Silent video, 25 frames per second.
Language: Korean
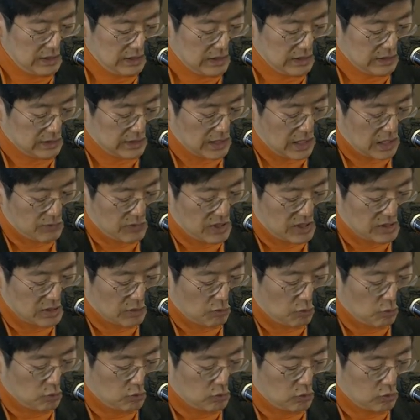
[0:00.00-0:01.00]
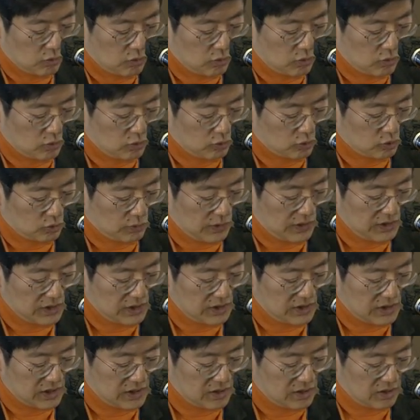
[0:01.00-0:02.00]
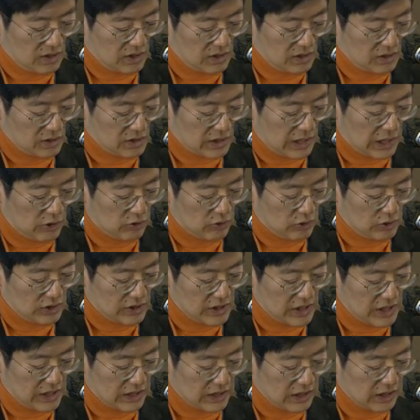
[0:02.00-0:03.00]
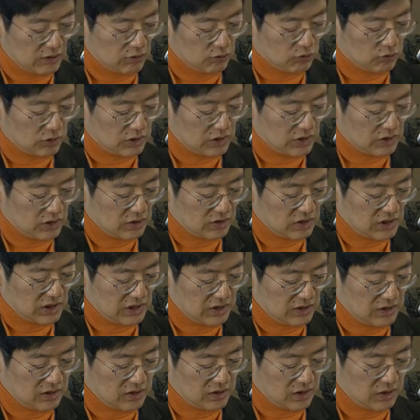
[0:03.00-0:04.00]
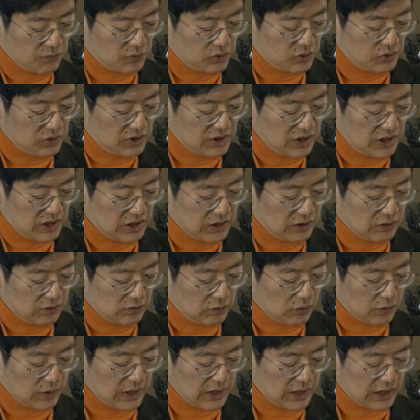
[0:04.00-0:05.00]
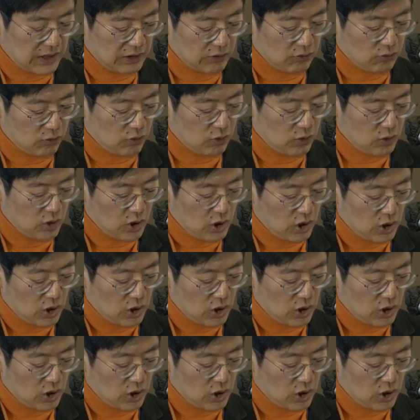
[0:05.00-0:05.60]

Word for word: 그 다음에 이제 오후 두 번째 세션에서 자유를 제약하는 국제 정치에 있어서의 분쟁으로 해갖고